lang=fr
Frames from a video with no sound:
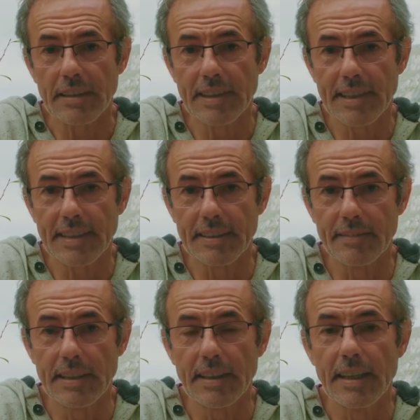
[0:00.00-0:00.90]
qui va
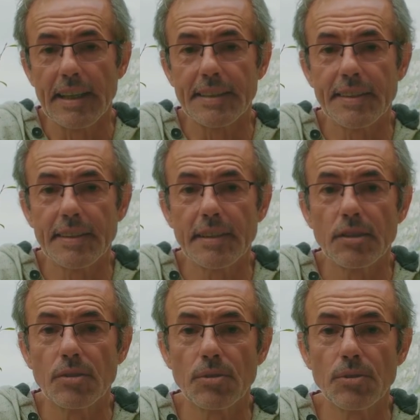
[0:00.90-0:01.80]
s'activer, ainsi
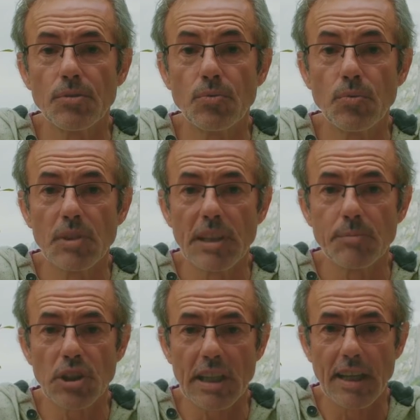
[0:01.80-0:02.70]
que le 12
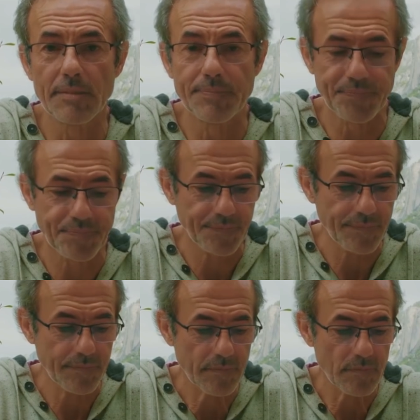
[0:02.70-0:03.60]
douzième chakra.
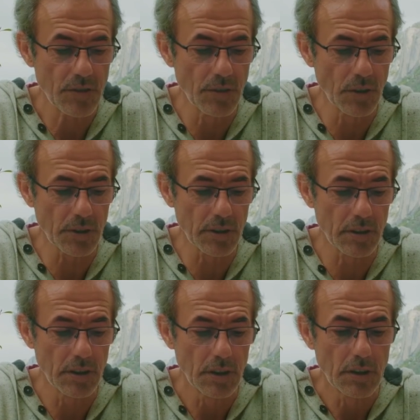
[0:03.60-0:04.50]
Donc,
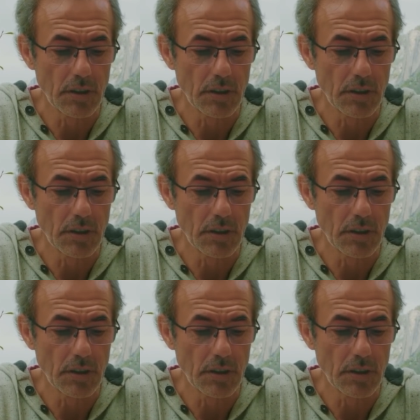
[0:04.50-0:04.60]
euh,